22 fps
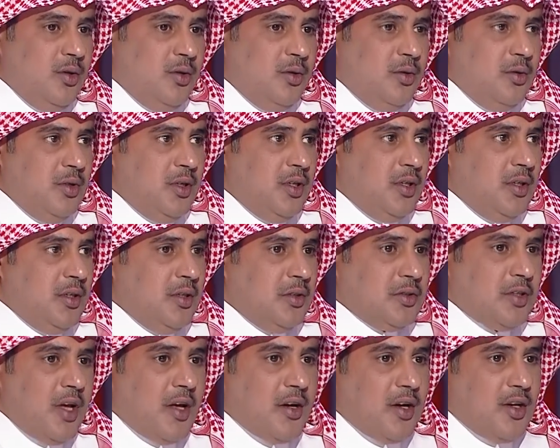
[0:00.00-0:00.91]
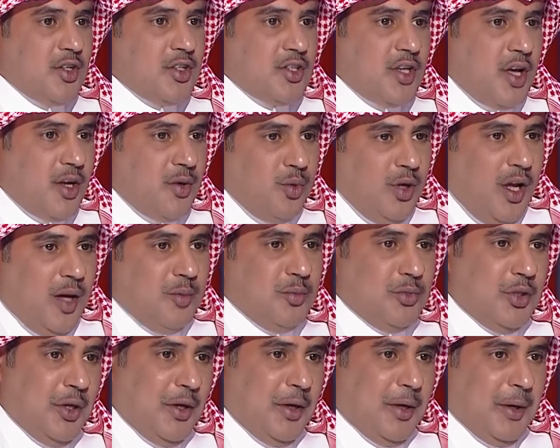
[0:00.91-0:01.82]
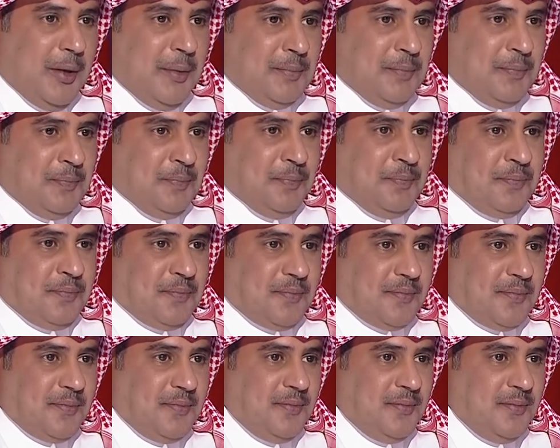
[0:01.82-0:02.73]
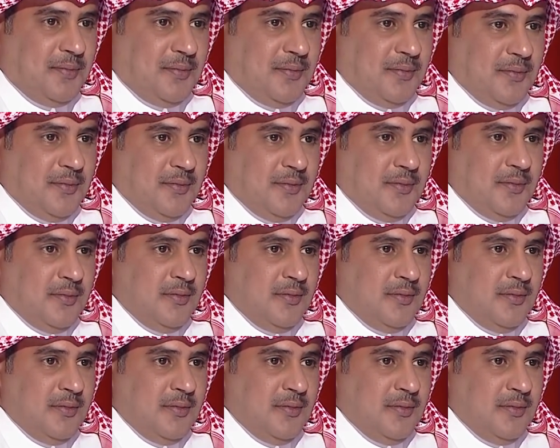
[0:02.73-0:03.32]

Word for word: وصار اللي صار والحمد لله حدس